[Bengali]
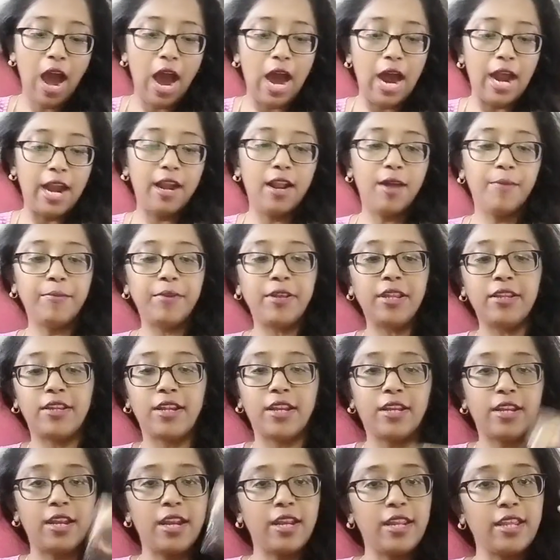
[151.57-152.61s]
আর আমি
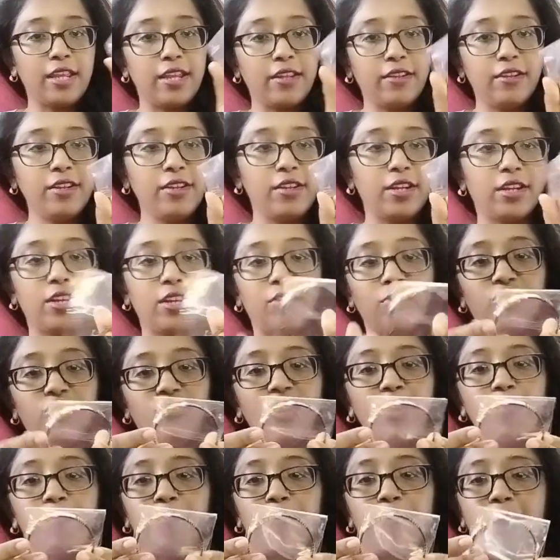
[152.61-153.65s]
যেটা নিয়েছি সেটা
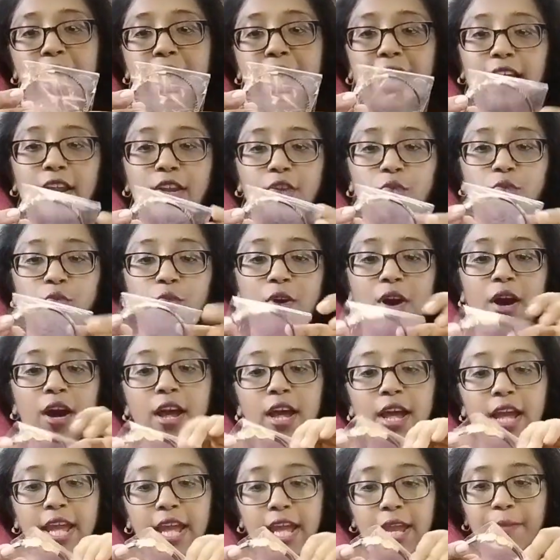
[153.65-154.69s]
হচ্ছে এই ব্ল্যাক নোয়া
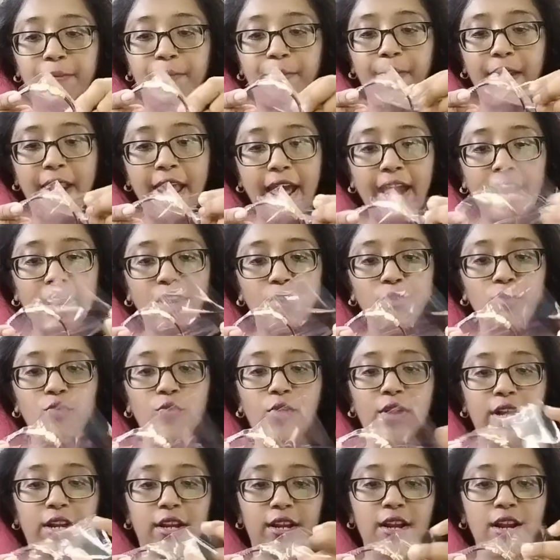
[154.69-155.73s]
এই ব্ল্যাক
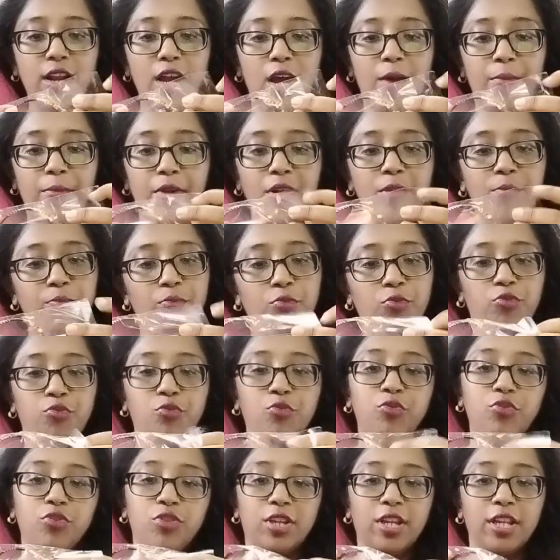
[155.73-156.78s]
নোয়াটার আমার
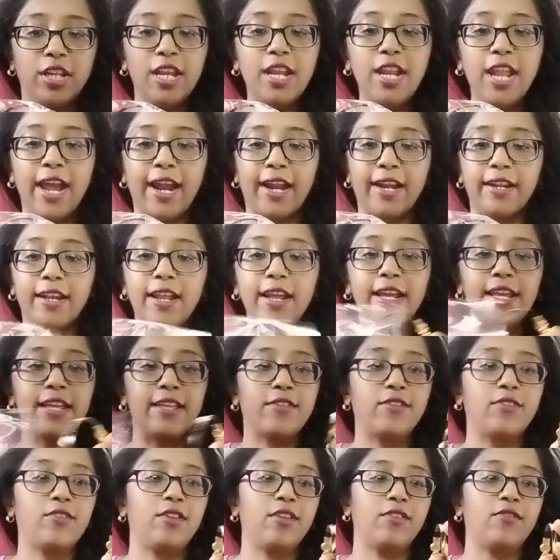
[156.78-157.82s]
প্রচুর দিনের একটা
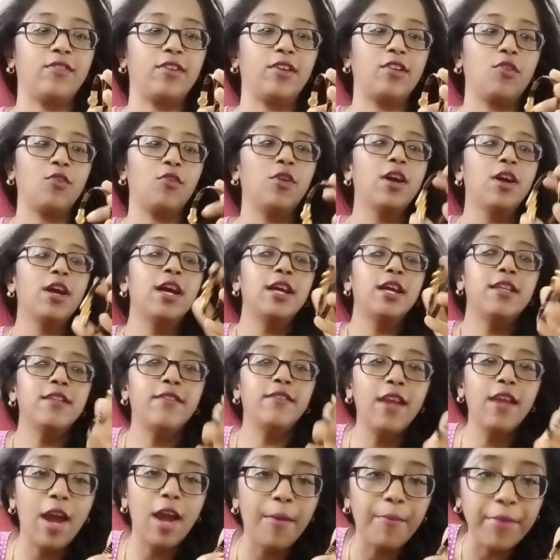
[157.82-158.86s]
ইচ্ছে ছিল
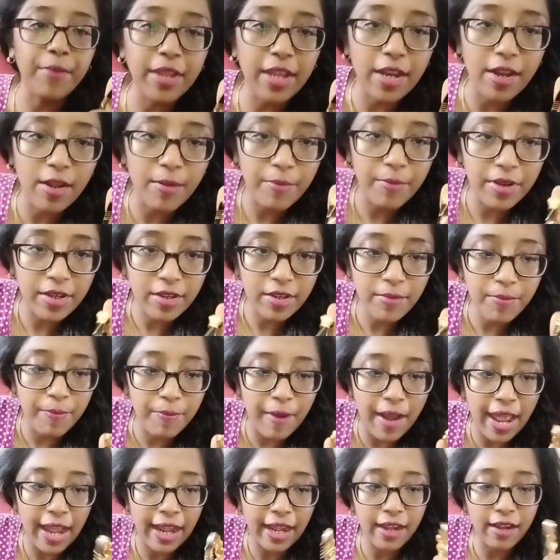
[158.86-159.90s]
যে আমি এরম একটা
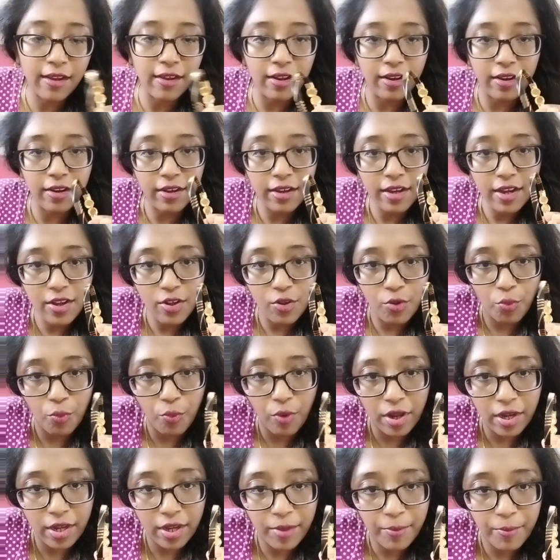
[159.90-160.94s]
ব্ল্যাক কালারের
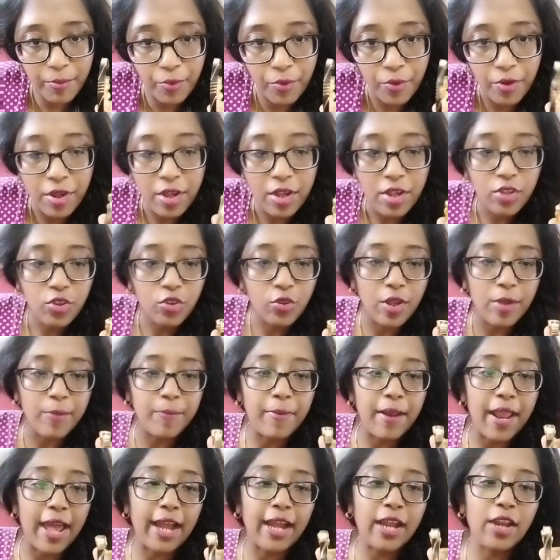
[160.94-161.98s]
নোয়া নেব তো এই
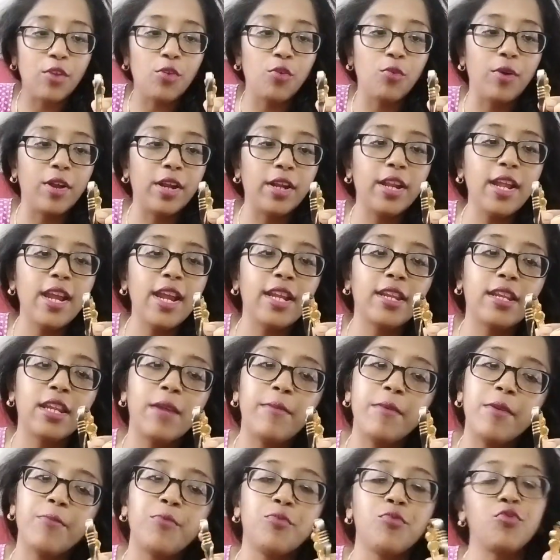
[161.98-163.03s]
ব্ল্যাক নোয়াটা এটা
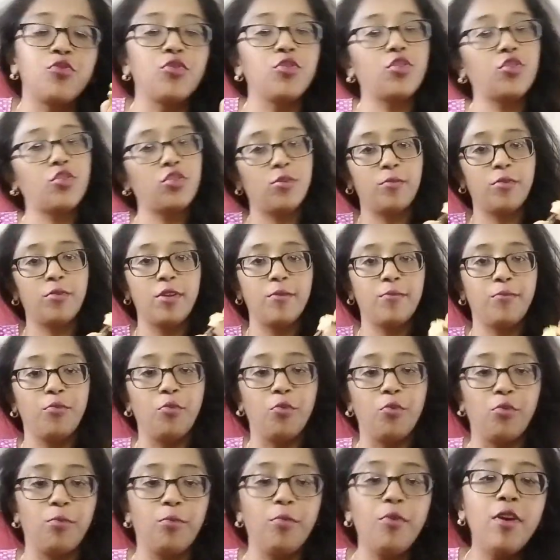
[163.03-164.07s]
আমি পুজোর সময়
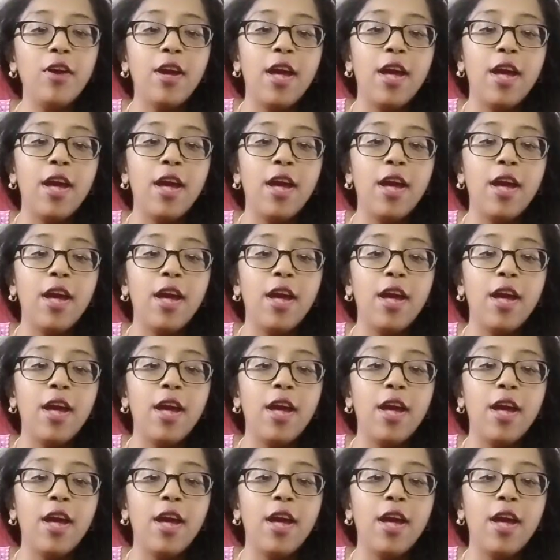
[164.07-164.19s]
পরবো